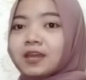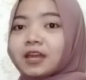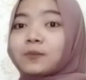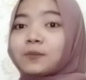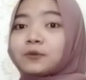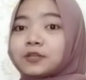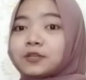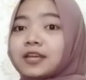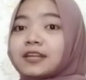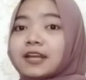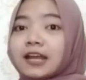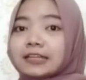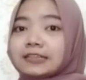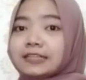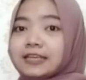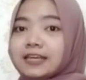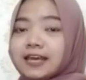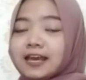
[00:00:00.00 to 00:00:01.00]
Kemudian yang
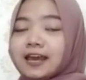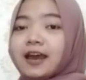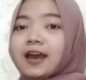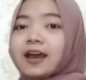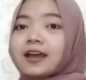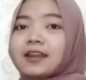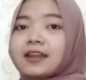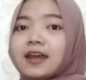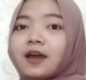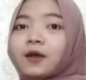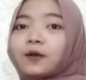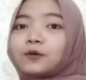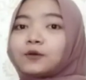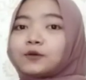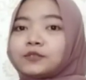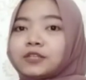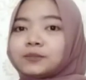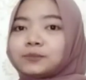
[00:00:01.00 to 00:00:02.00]
ketiga ada
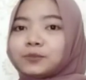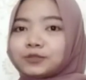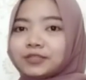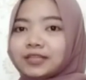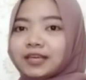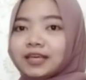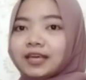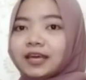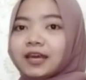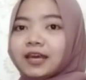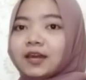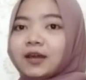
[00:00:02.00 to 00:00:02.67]
kunyit putih.